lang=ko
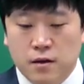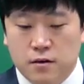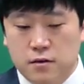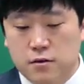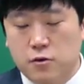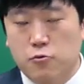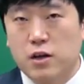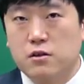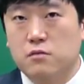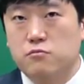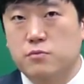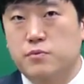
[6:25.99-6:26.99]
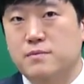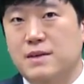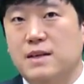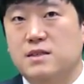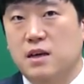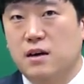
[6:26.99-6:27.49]
그 들어왔던 물품
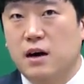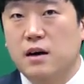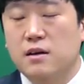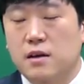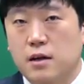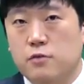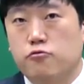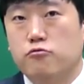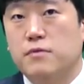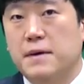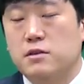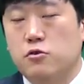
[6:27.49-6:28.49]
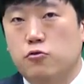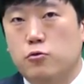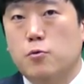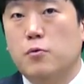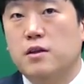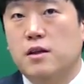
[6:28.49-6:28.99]
자체가 국내에서
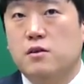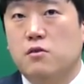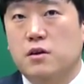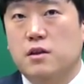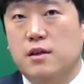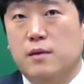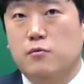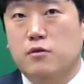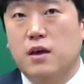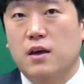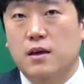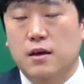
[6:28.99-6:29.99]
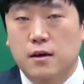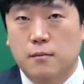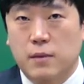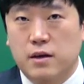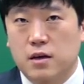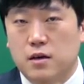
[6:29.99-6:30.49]
유통이 될 거기 때문에
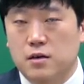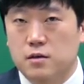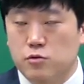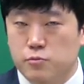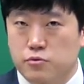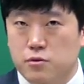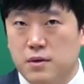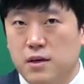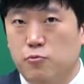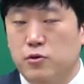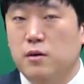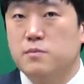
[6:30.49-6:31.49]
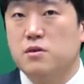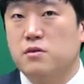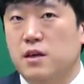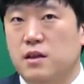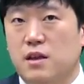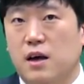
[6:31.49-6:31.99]
만약에 그 물품이
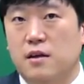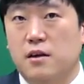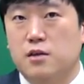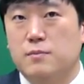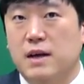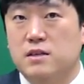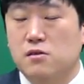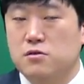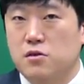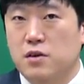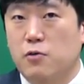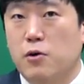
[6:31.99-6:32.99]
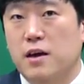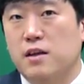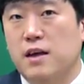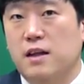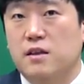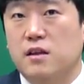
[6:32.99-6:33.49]
위험성이 있다, 예를 들면 안정성이 확인이
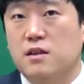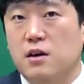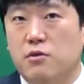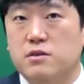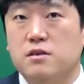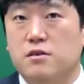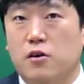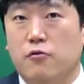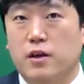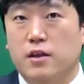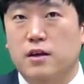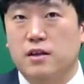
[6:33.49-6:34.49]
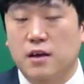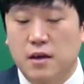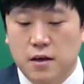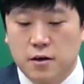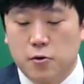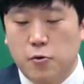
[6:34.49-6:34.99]
안 됐다고 했을 경우에는 경우에는
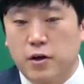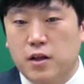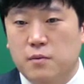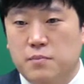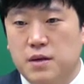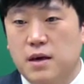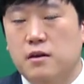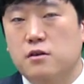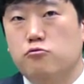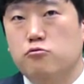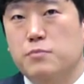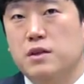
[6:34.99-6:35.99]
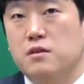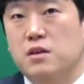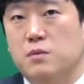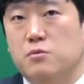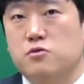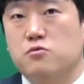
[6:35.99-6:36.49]
그로 인한 피해를 국민들이
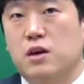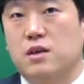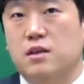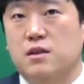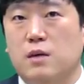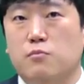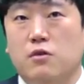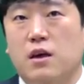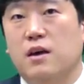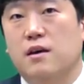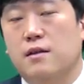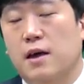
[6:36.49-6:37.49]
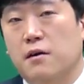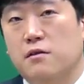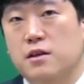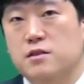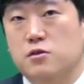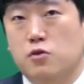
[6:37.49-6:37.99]
입을 수가 있기 때문에
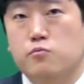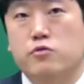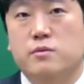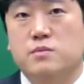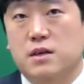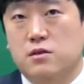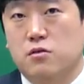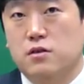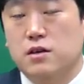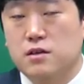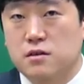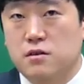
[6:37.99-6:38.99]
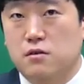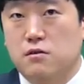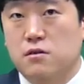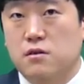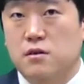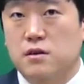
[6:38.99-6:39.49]
당연히 이제 정부 입장에서는 그런
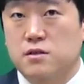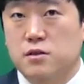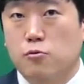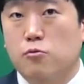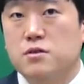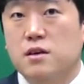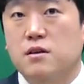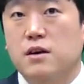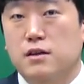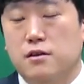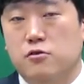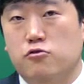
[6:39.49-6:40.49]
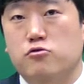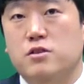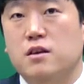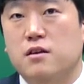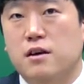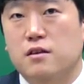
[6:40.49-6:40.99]
것들을 이제 통제를 하는
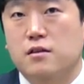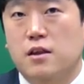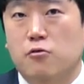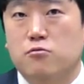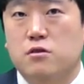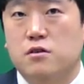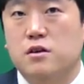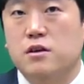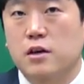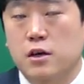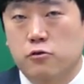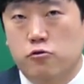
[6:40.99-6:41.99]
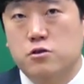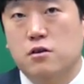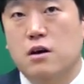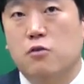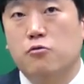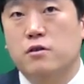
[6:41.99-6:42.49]
규제를 하는 내용들을
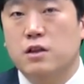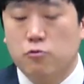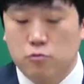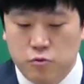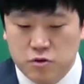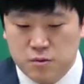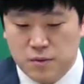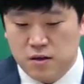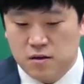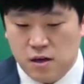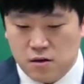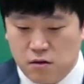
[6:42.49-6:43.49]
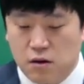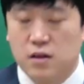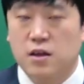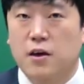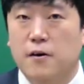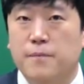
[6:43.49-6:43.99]
규정하고 있다고 보시면 될 것
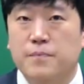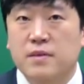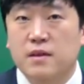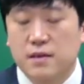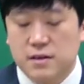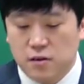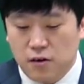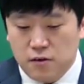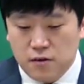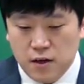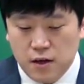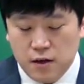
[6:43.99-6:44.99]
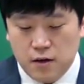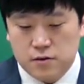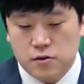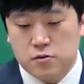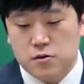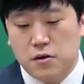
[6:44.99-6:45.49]
같아요. 그래서 어,
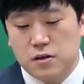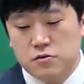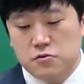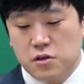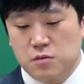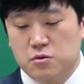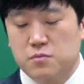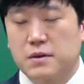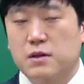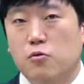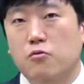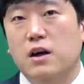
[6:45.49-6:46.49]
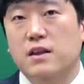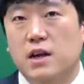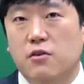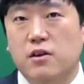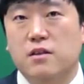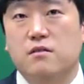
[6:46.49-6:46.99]
적정한 수출입 물품의
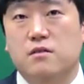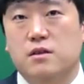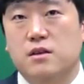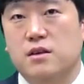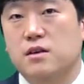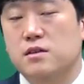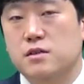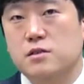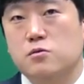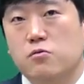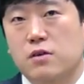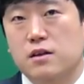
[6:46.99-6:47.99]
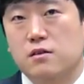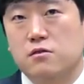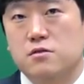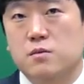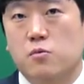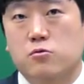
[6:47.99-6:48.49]
통관이라고 하는 것들은 신속한
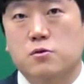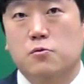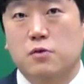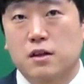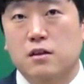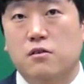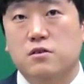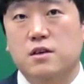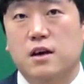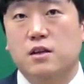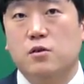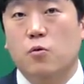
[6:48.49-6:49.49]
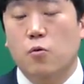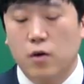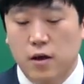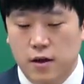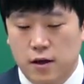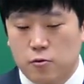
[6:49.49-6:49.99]
것을 목적으로 하는 것이 아니고
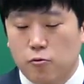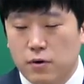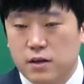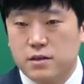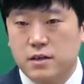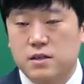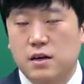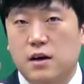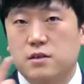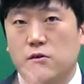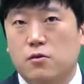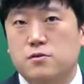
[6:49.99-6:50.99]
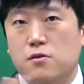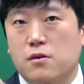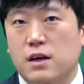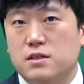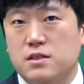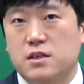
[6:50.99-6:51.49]
통관 자체가
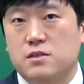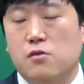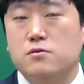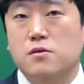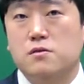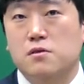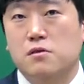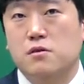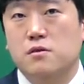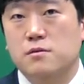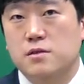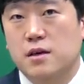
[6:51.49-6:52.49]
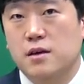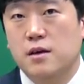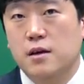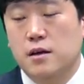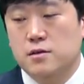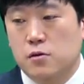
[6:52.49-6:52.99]
적정한지 적정성을 이제
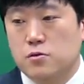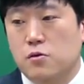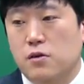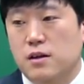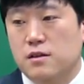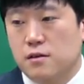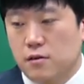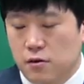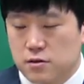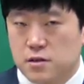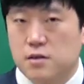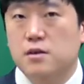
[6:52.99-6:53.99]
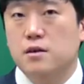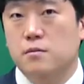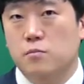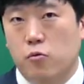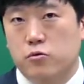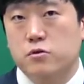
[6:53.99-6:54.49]
적정한 것을
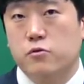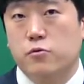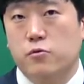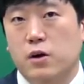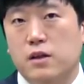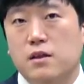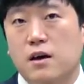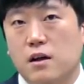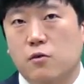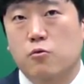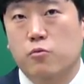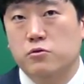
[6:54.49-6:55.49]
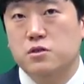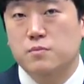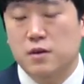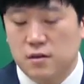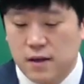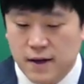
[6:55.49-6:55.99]
목적으로 한다라고
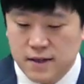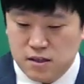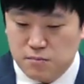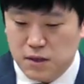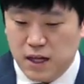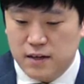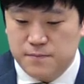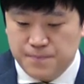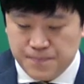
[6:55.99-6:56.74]
보시면 되겠습니다.